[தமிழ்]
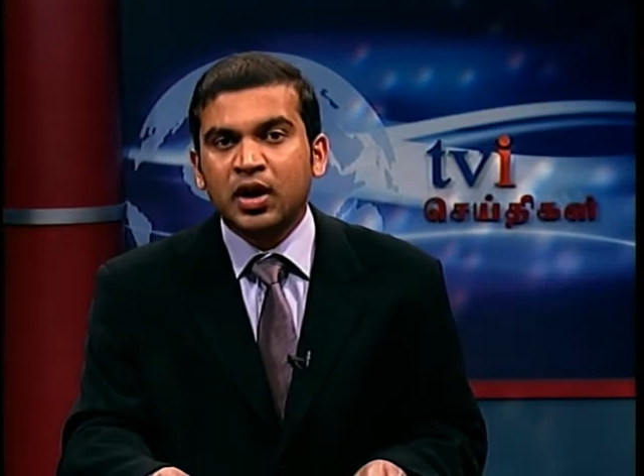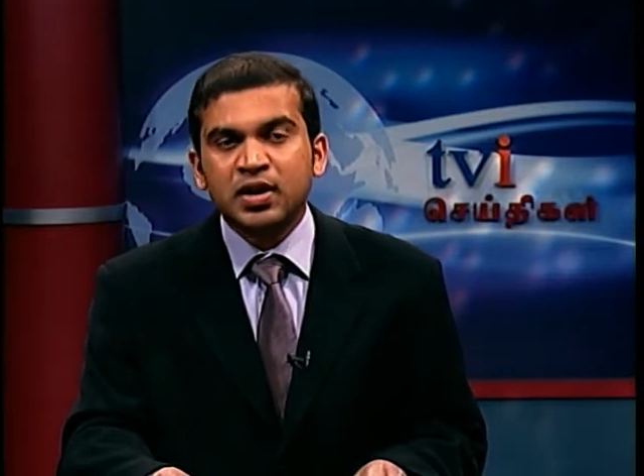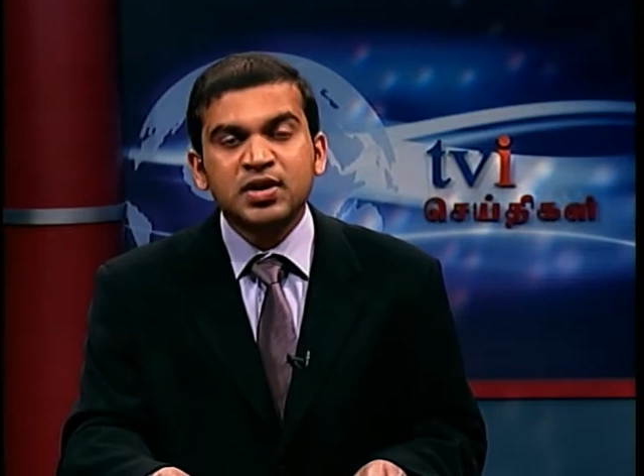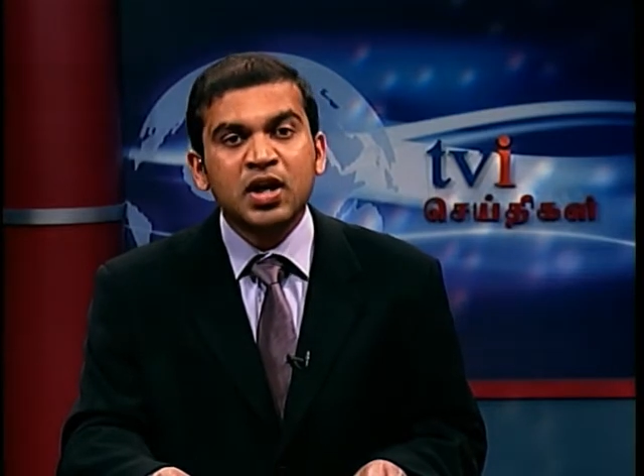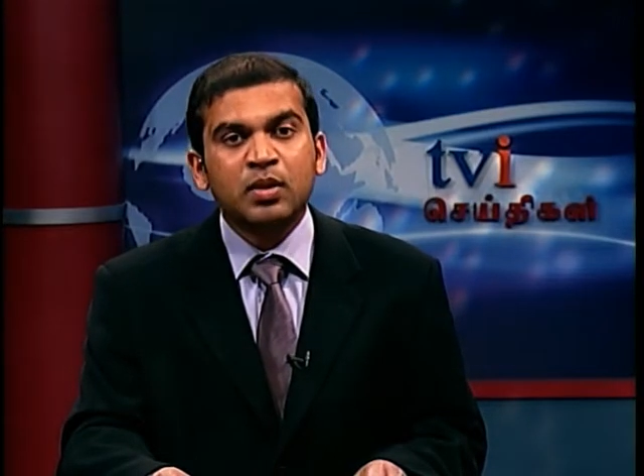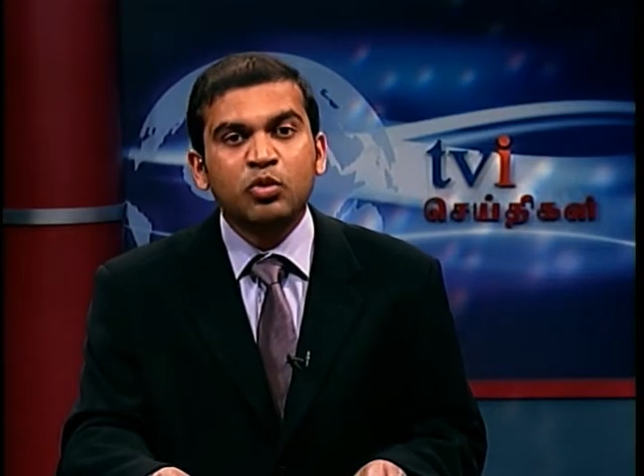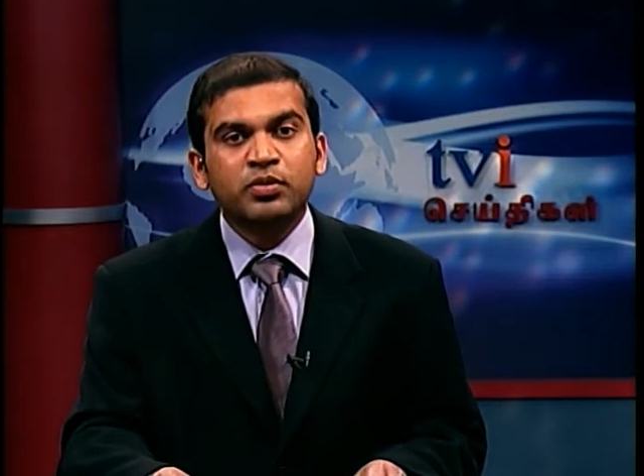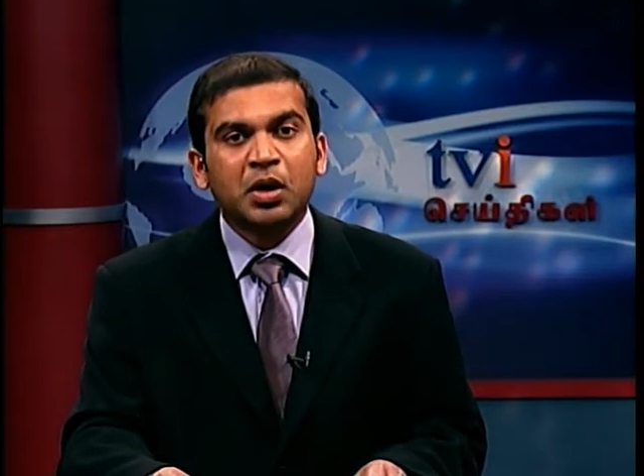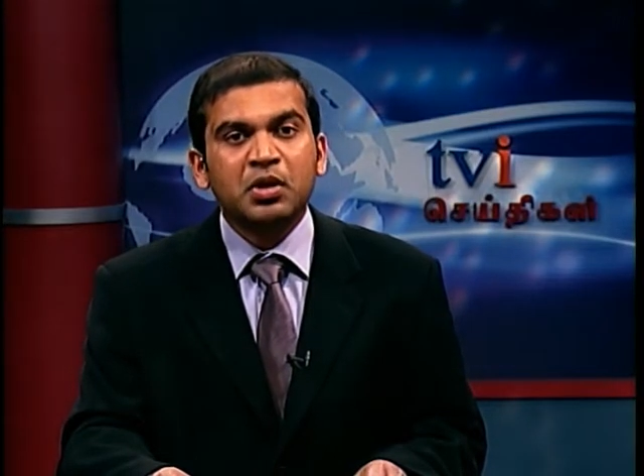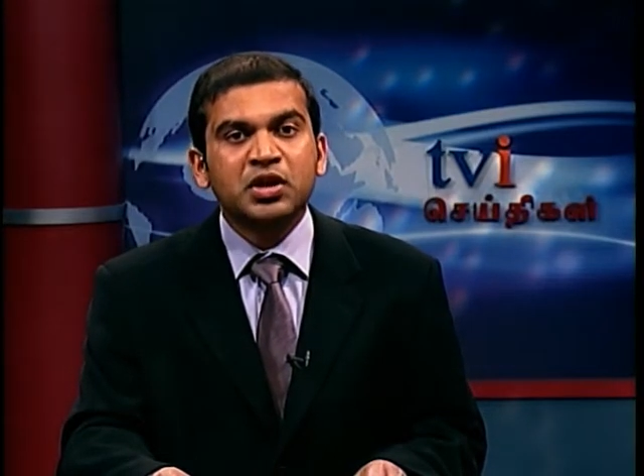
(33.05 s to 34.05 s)

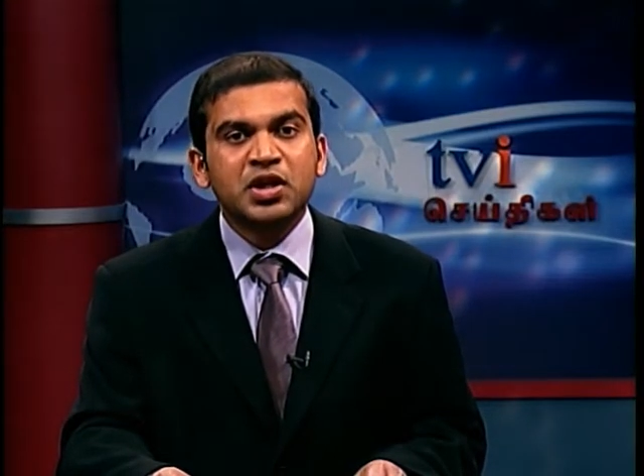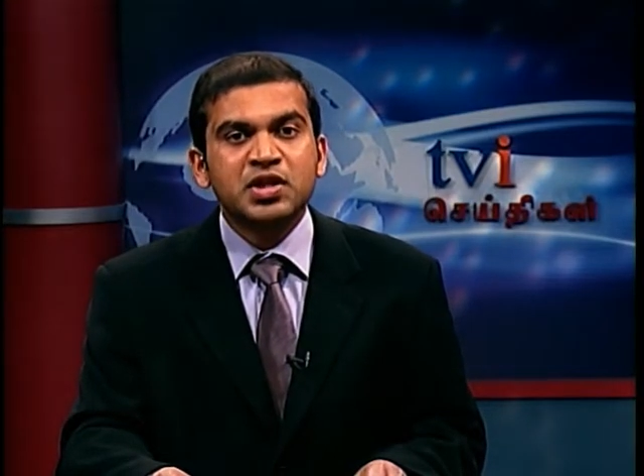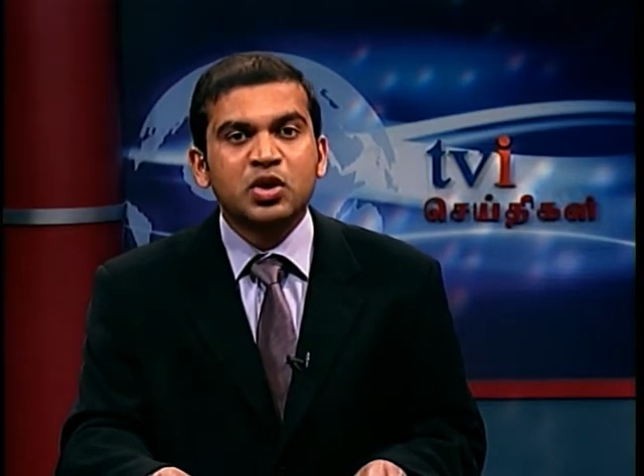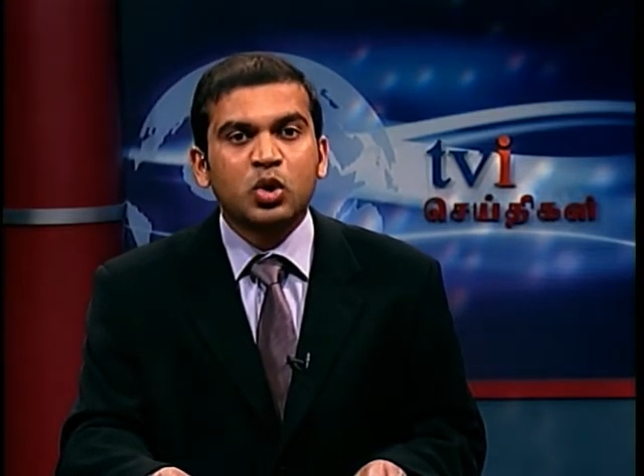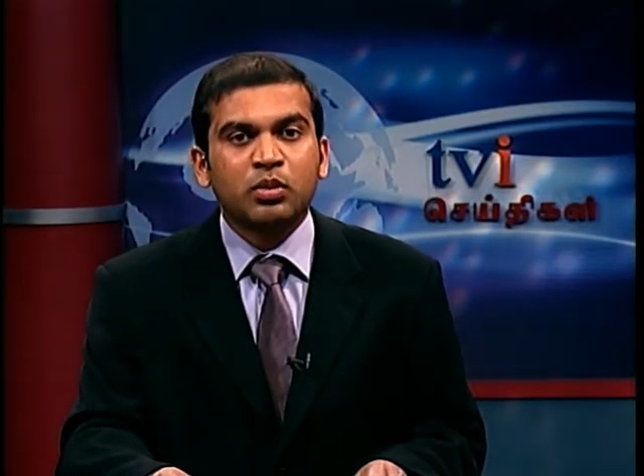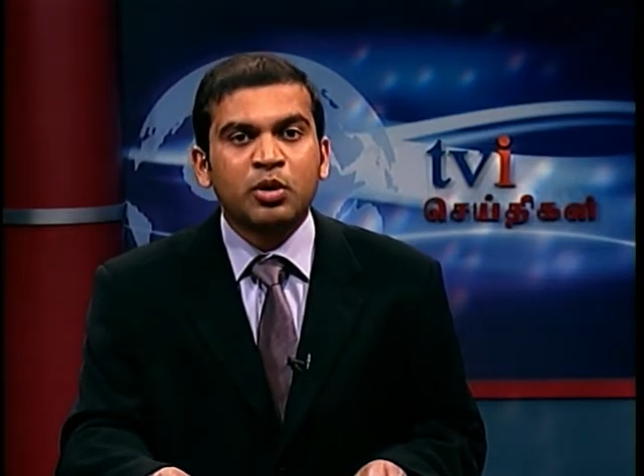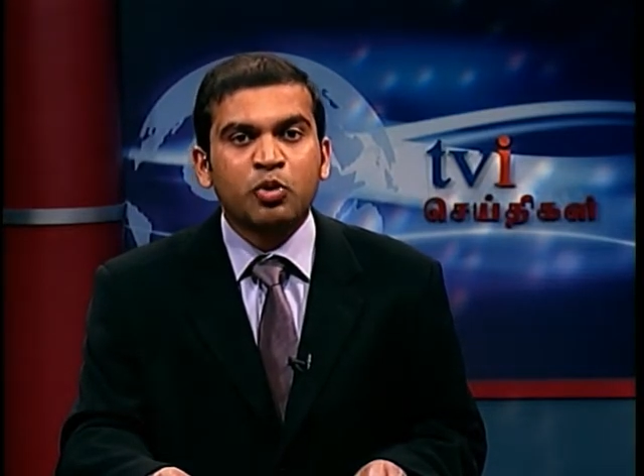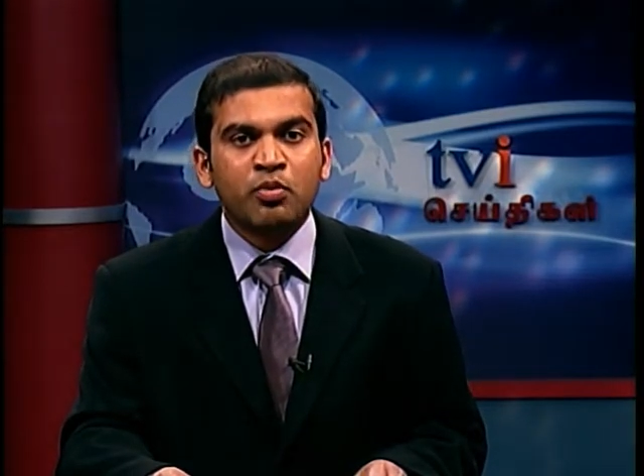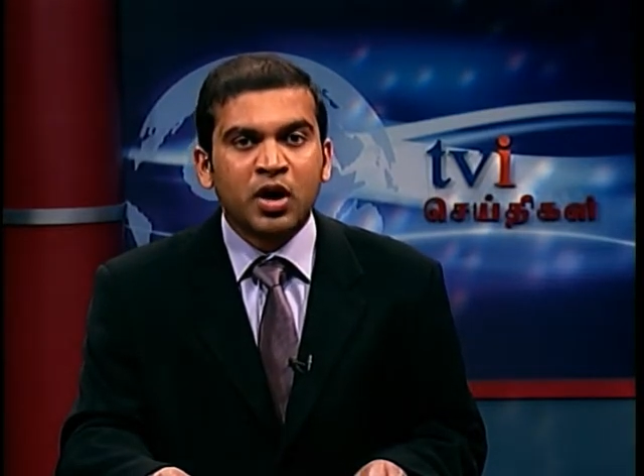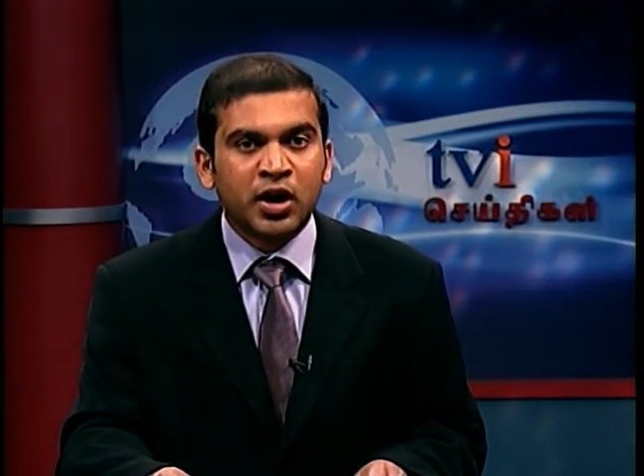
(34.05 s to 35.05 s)
அரசாங்கமும் தமிழ் தேசிய
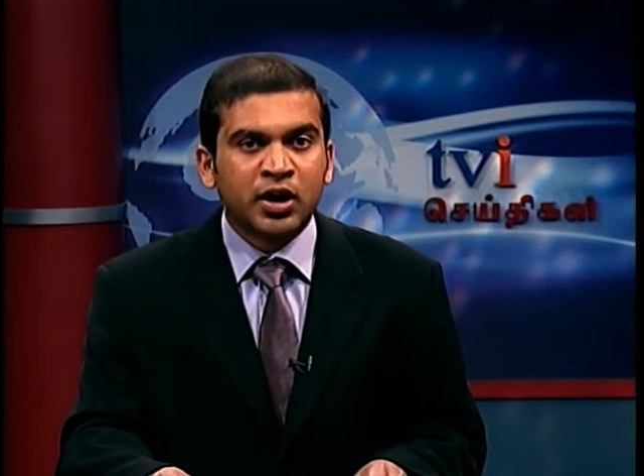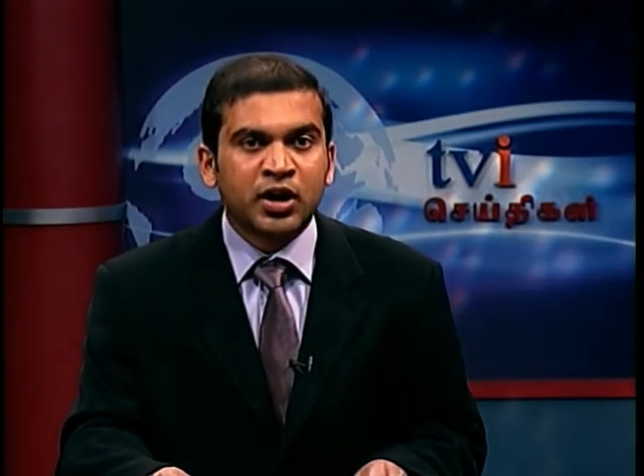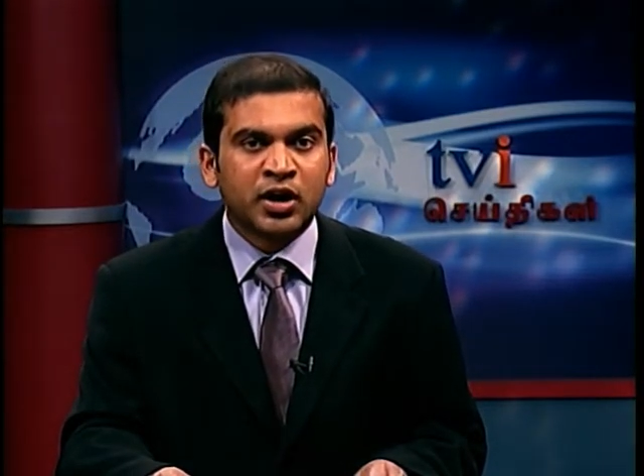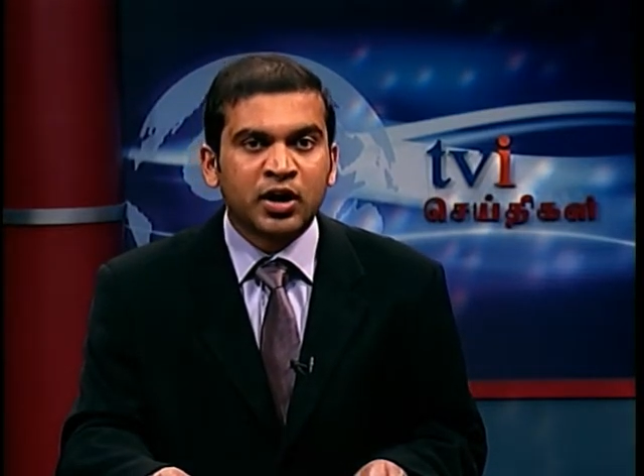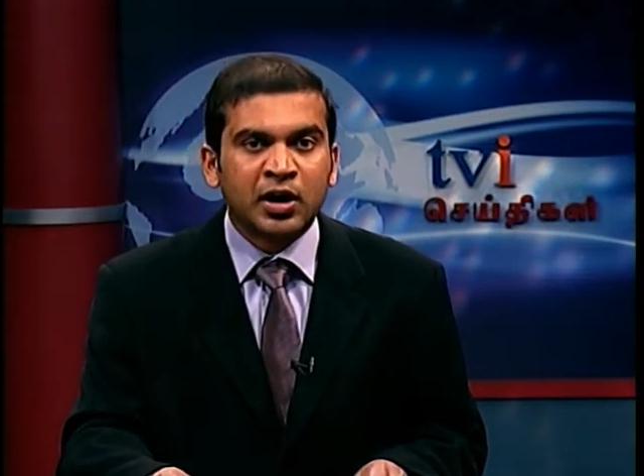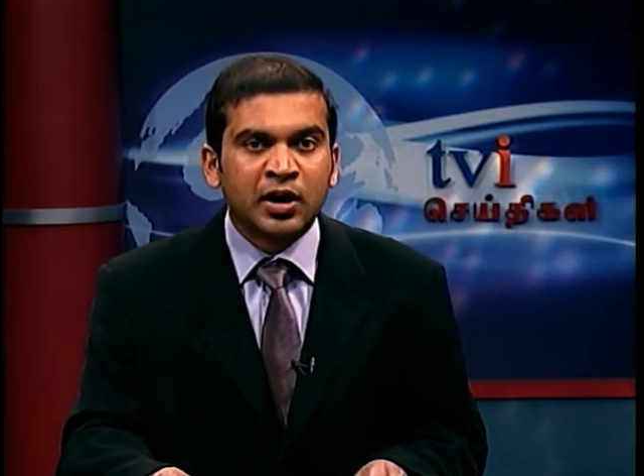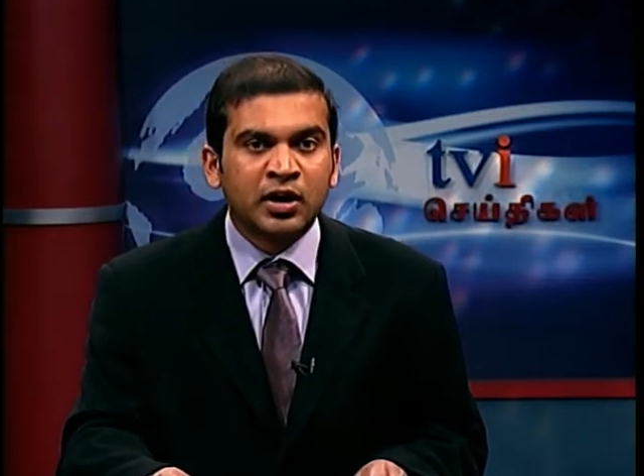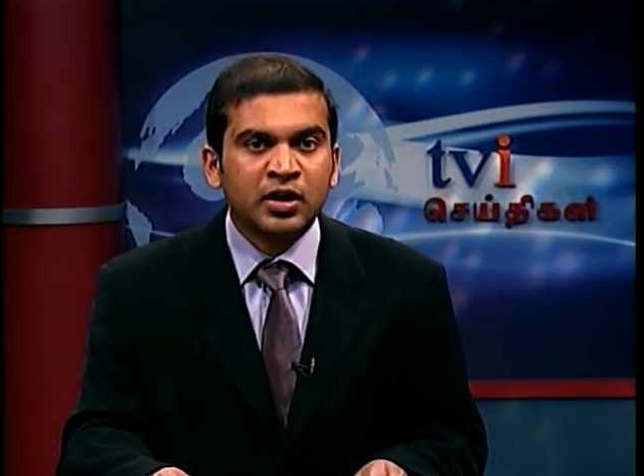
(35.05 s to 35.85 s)
கூட்டமைப்பும் இணங்கியிருக்கின்றன